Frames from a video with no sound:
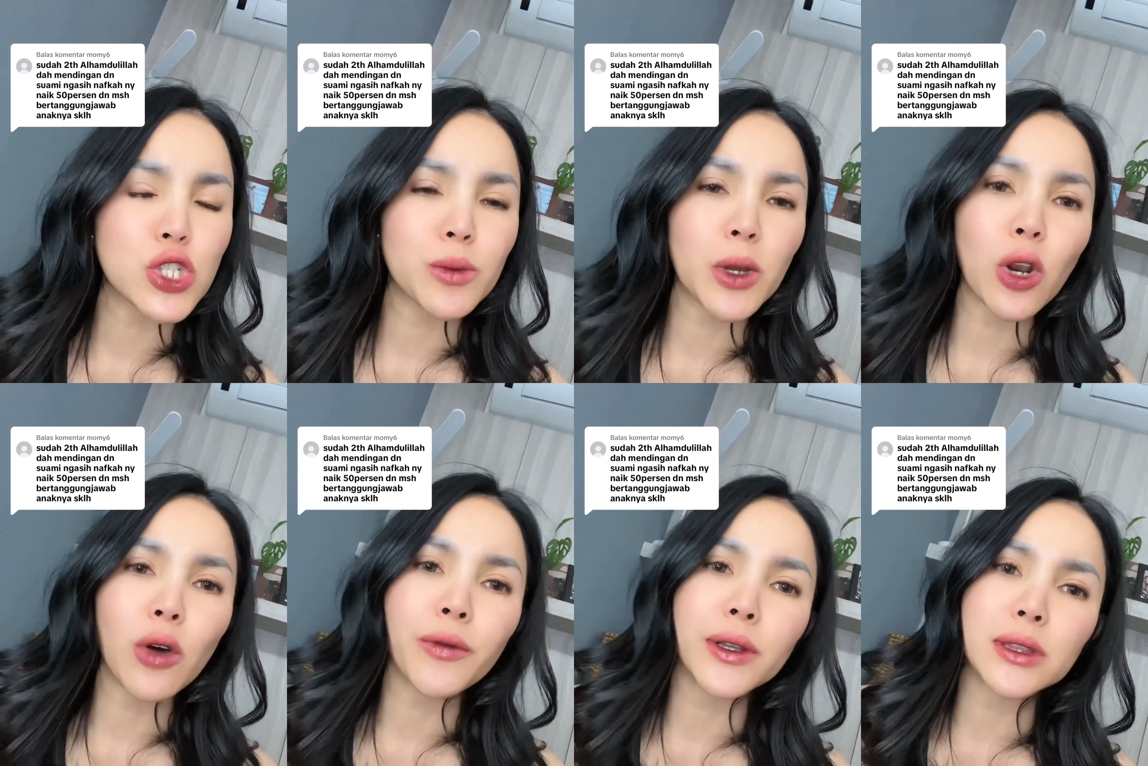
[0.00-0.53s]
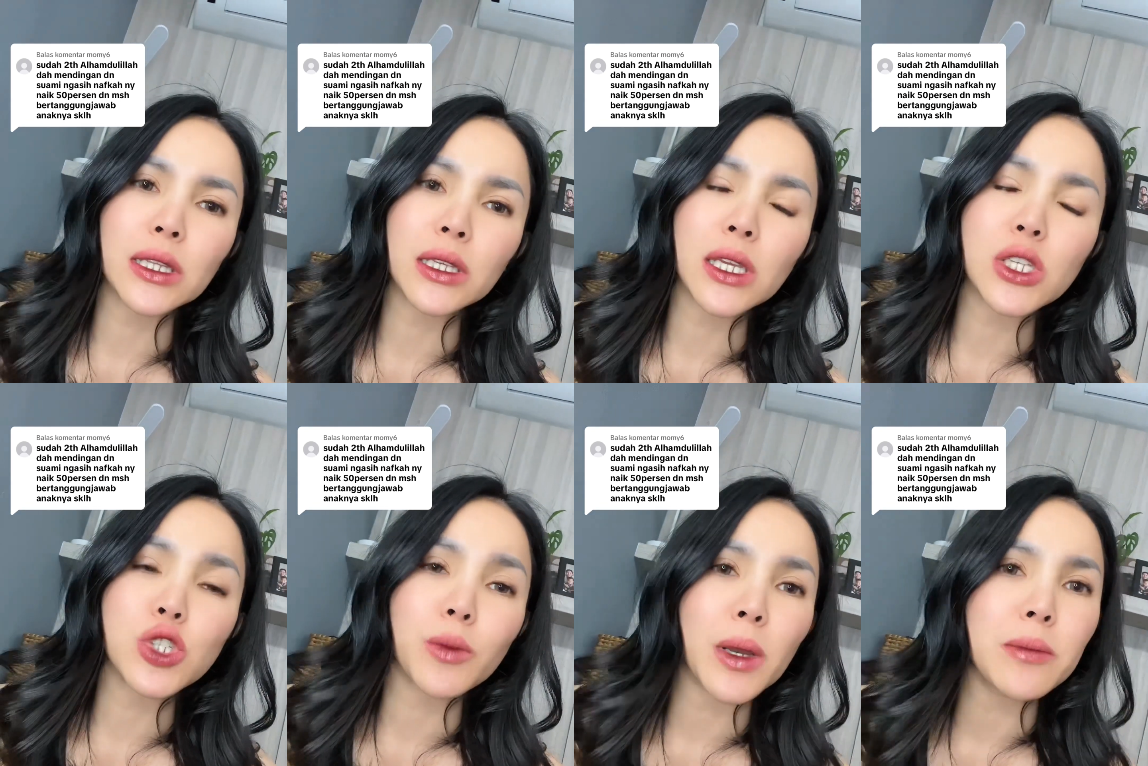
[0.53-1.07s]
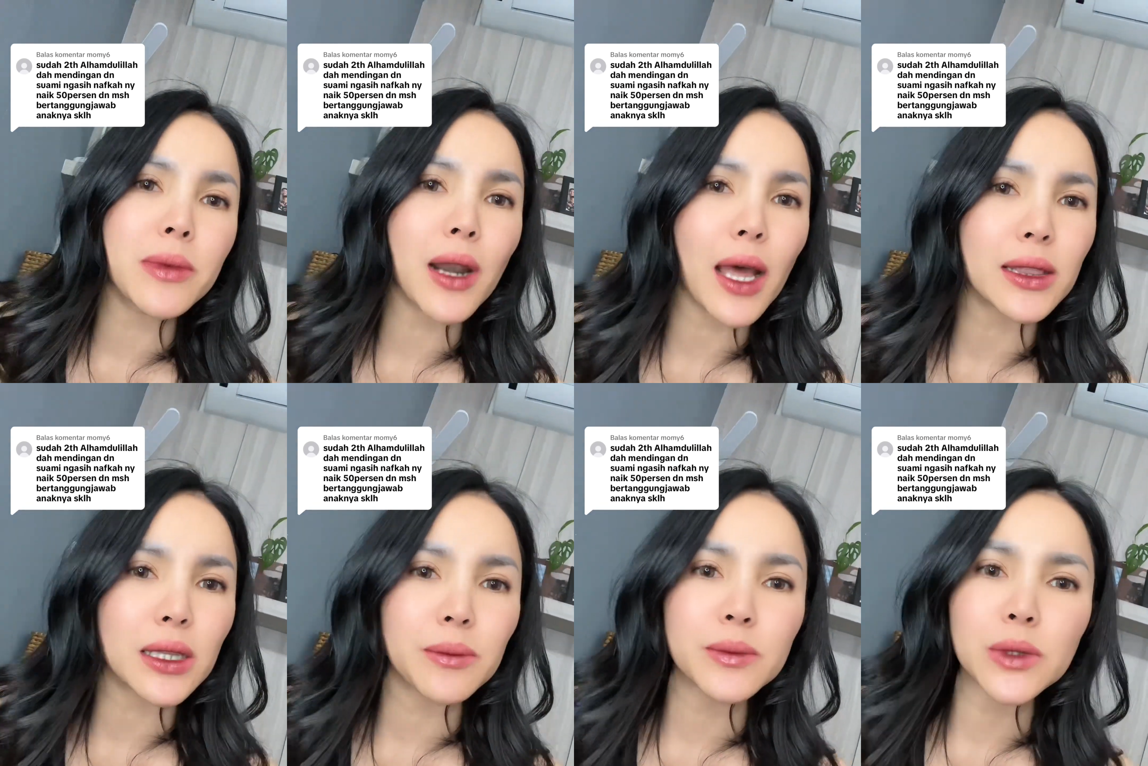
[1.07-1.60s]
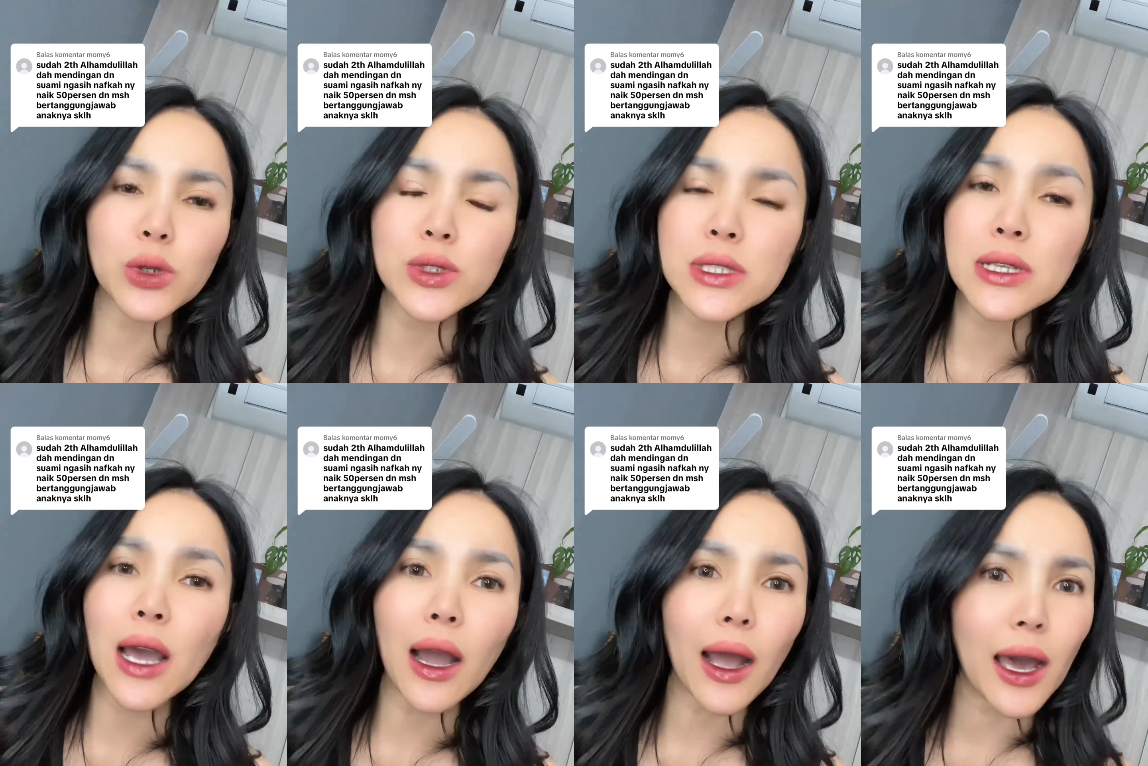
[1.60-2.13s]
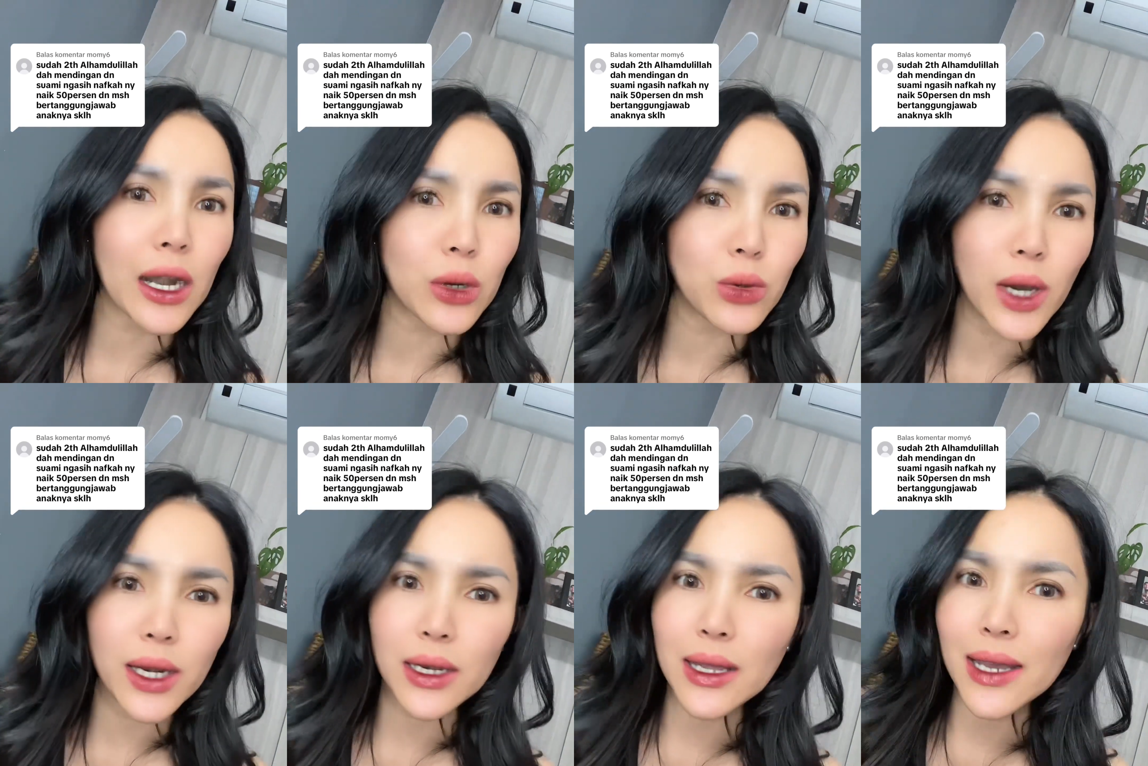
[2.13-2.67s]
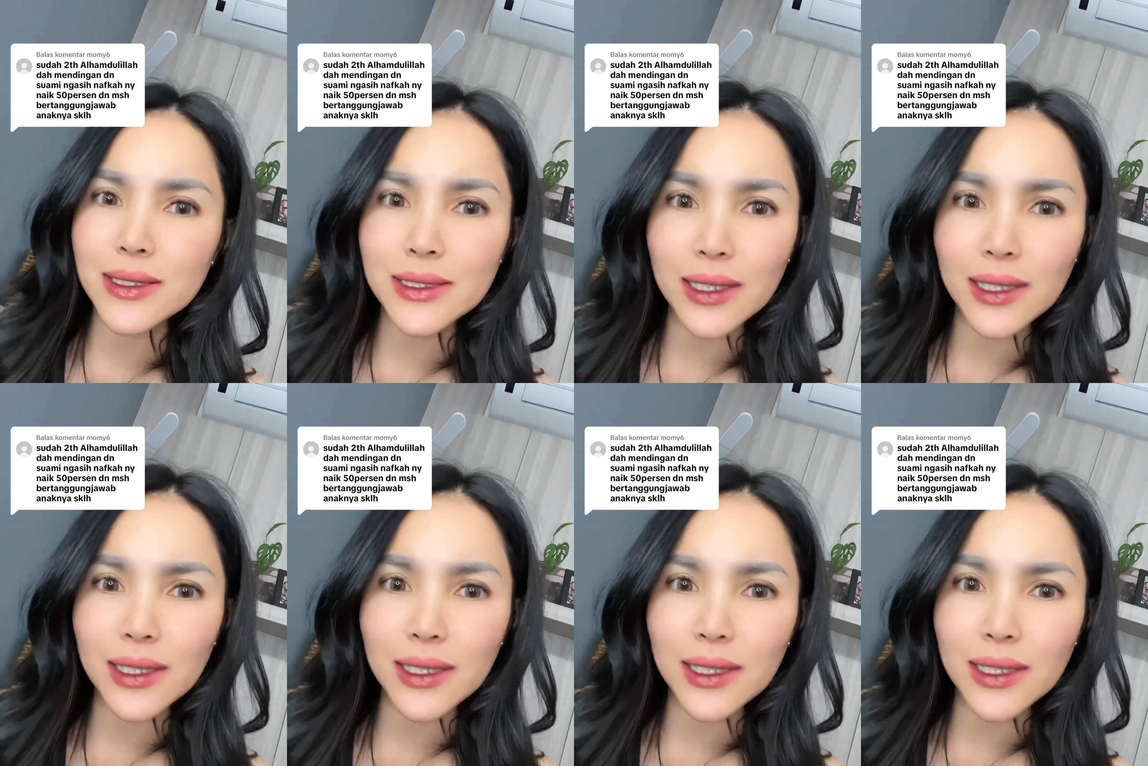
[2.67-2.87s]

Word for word: cuman overthinking, cuman berantem terus nggak karuan, gak